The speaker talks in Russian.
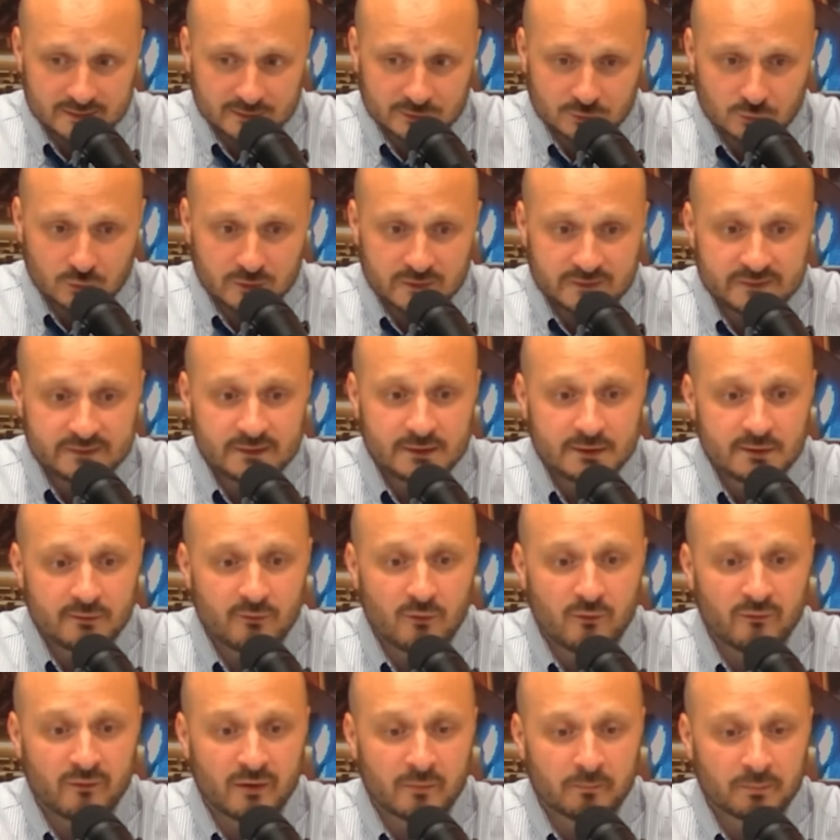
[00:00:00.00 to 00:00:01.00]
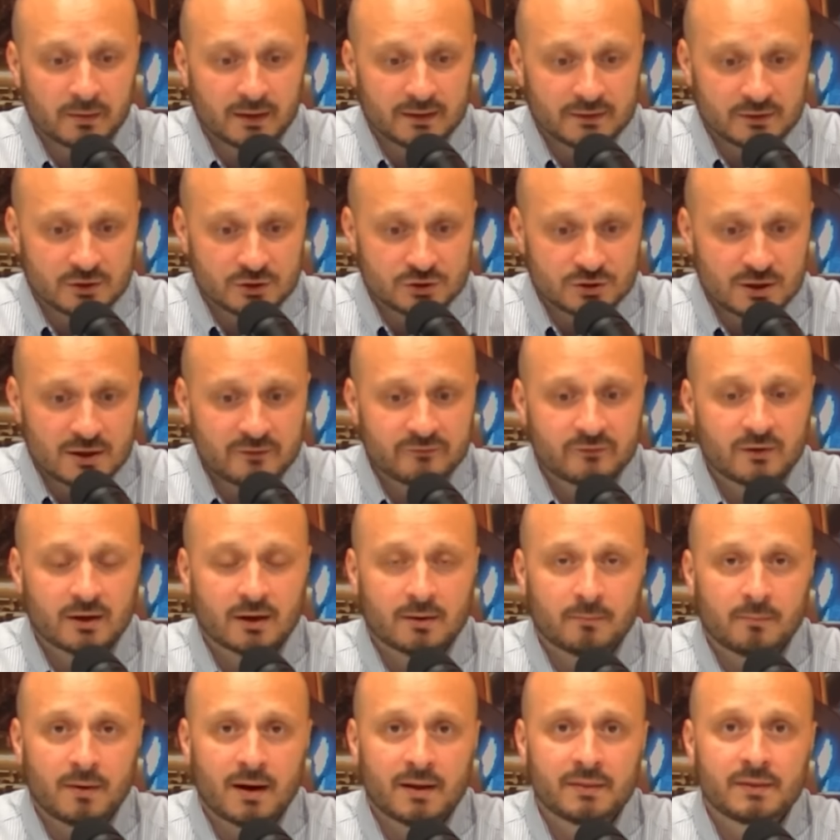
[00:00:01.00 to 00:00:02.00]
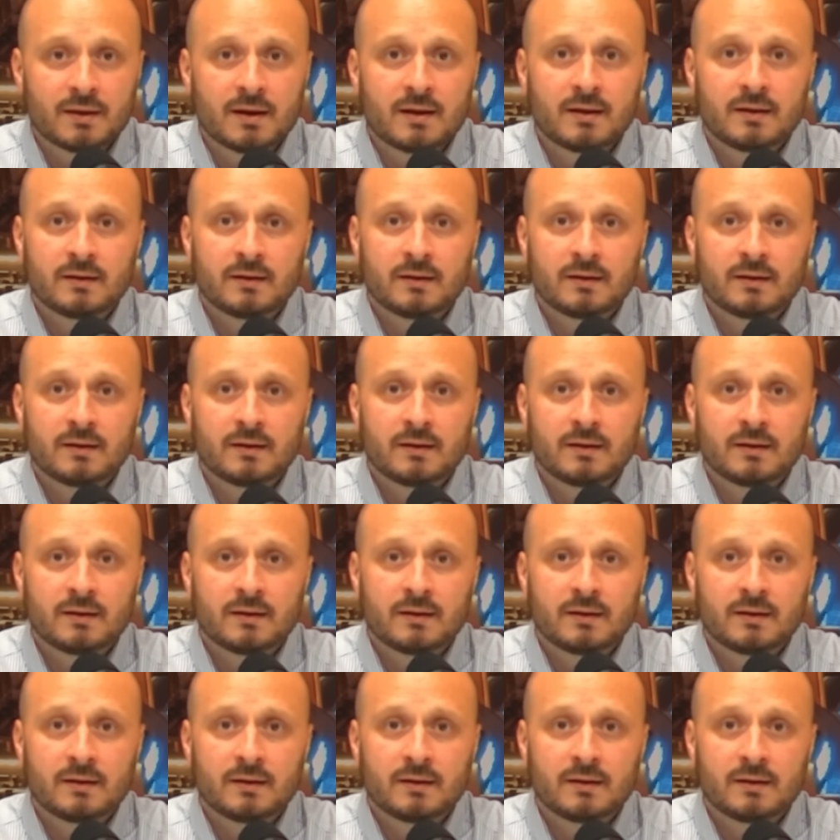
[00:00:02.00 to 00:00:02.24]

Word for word: то есть теневого платежа в карман